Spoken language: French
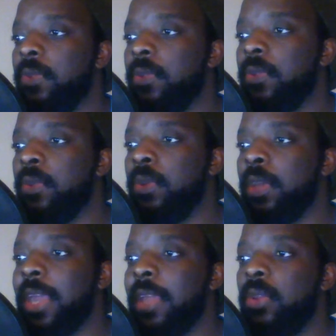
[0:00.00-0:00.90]
du
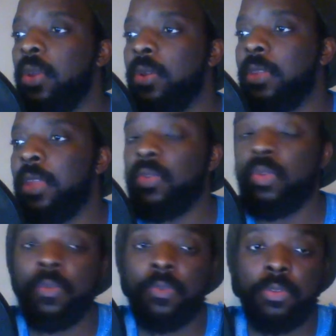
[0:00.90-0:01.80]
créateur des
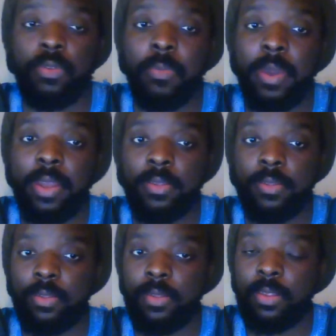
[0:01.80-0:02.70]
œuvres de base.
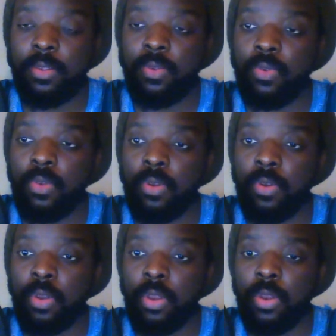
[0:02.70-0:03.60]
C'est
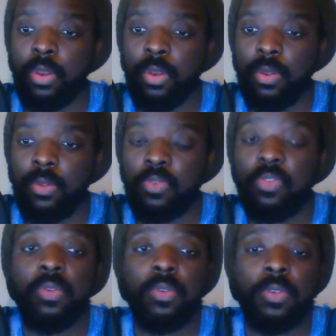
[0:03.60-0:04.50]
une, c'est
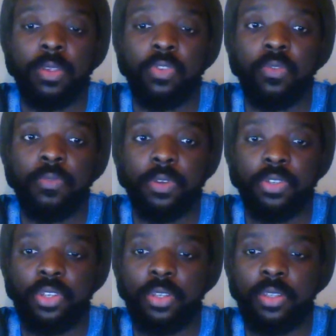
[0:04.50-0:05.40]
une, une
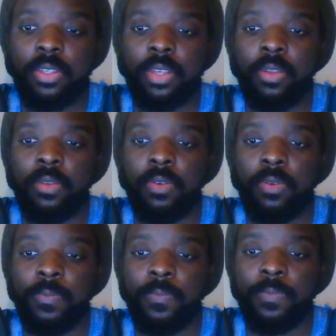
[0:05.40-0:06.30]
franchise, un,
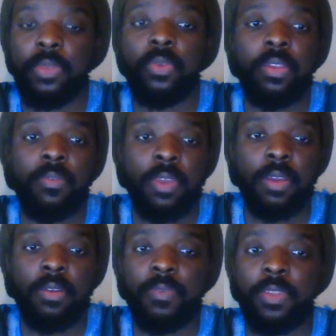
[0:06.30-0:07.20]
un,
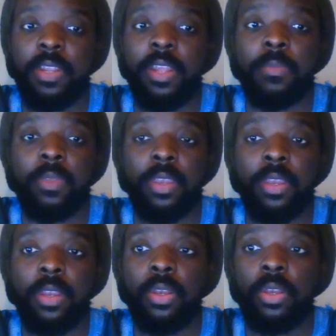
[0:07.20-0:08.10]
univers en fait adapté
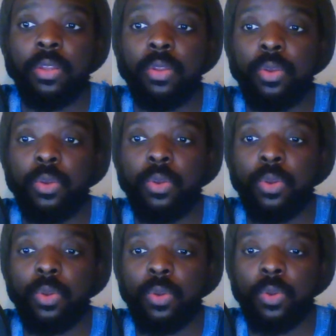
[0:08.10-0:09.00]

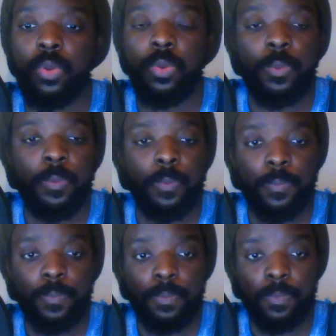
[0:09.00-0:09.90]
de
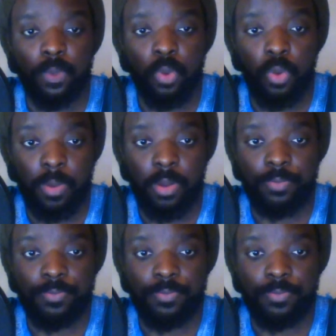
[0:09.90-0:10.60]
romans